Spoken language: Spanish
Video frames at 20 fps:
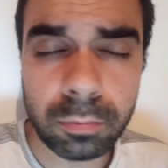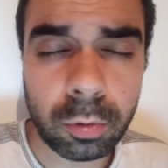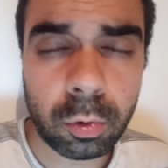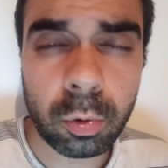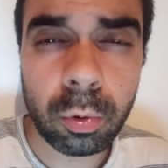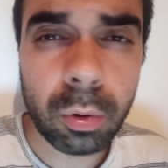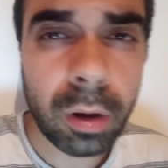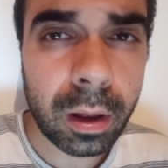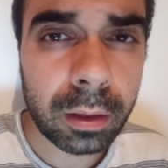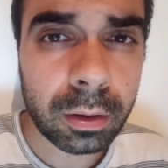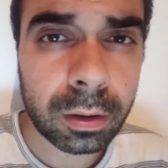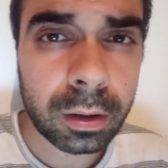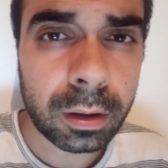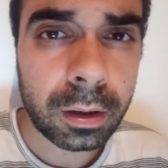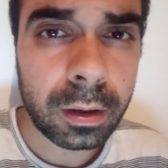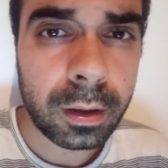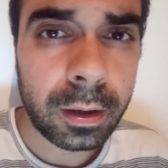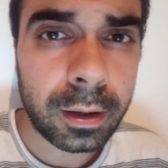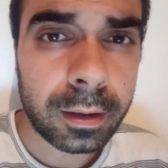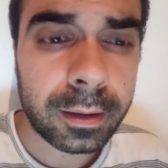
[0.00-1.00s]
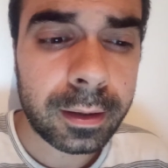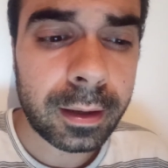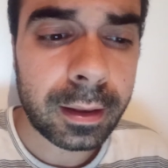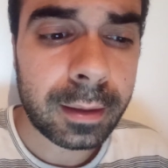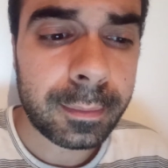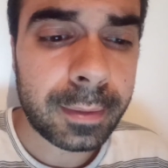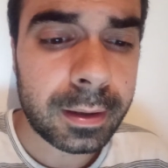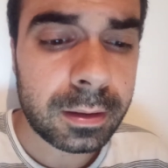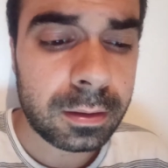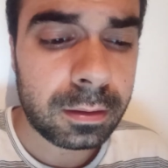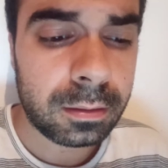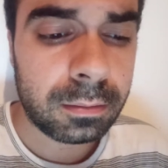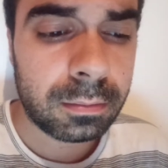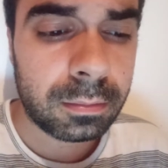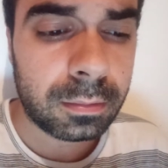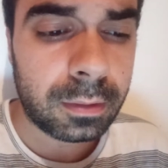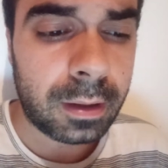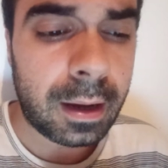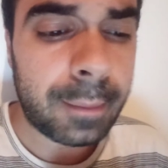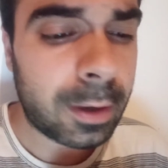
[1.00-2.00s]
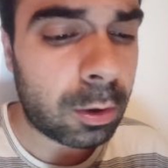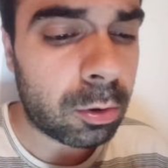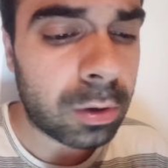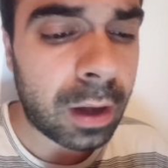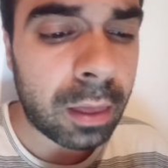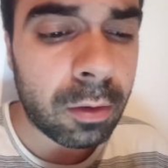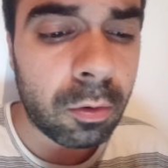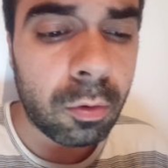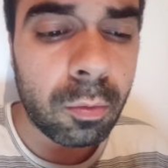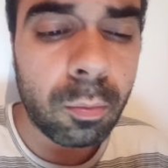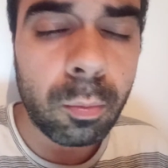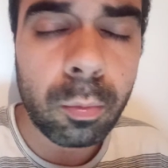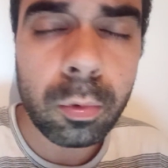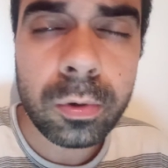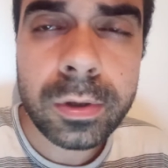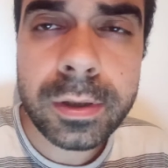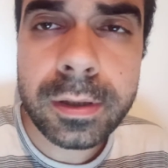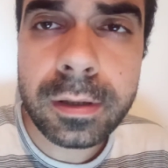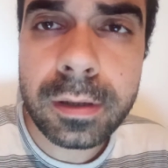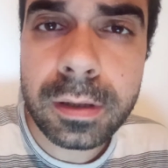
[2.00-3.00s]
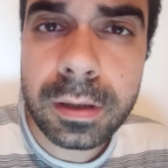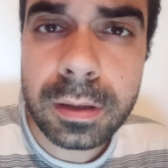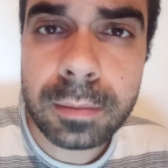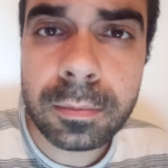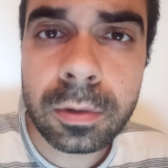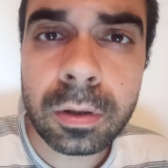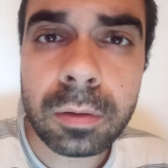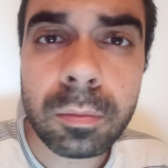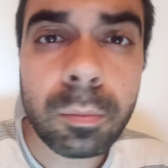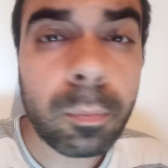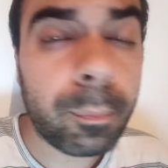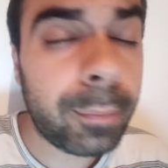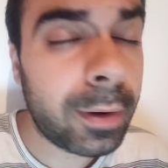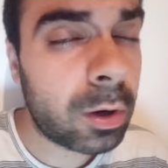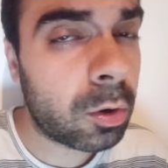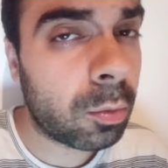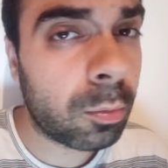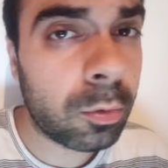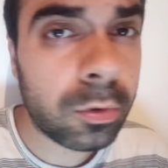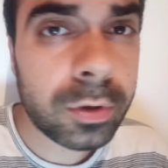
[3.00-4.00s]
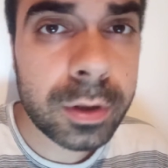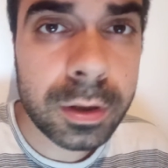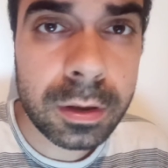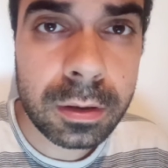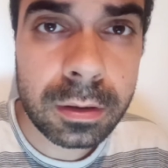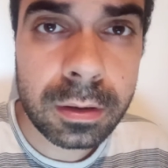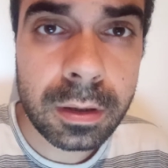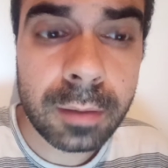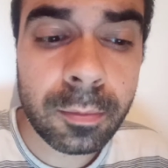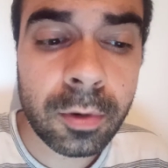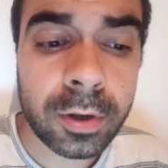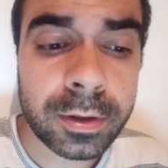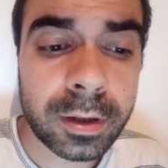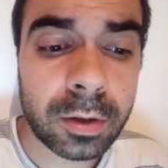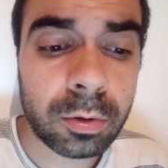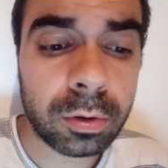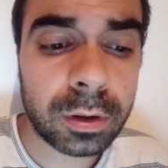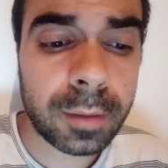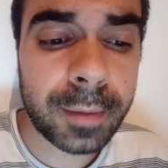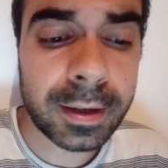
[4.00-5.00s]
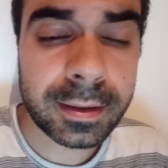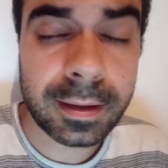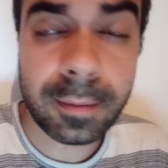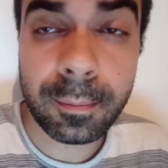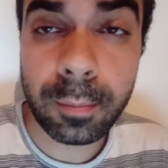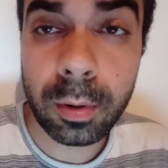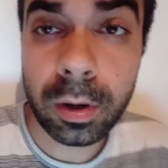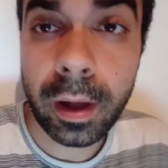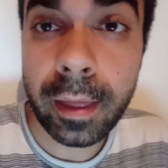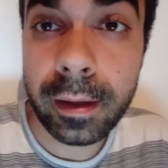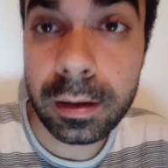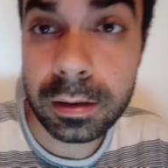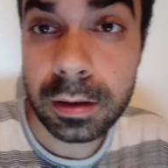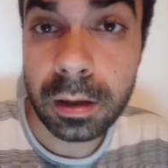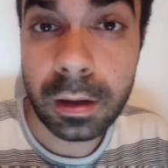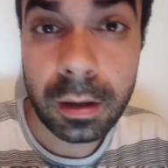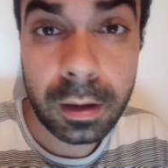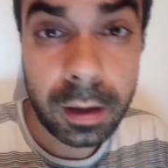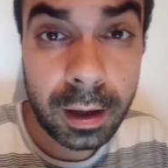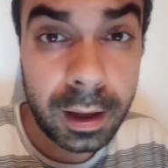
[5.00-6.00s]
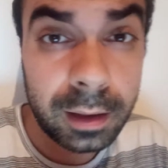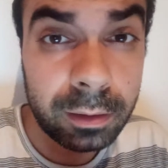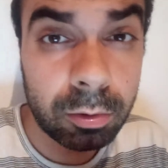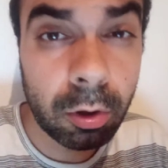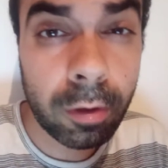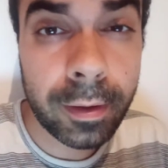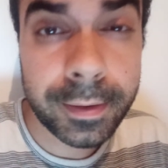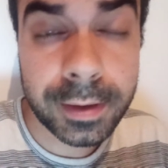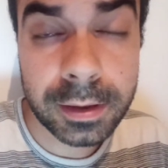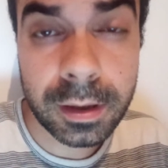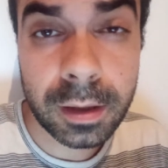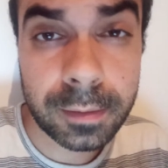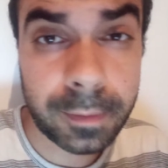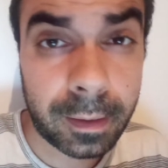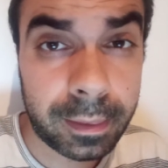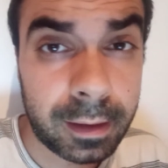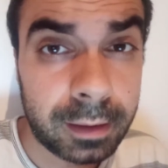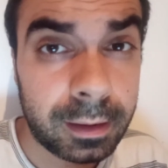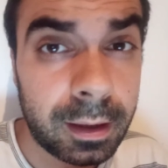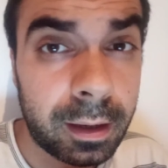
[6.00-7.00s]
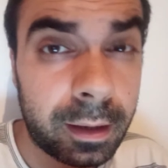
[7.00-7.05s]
jugador que además ha mejorado muchísimo, pero muchísimo estas últimas temporadas en todas esas facetas.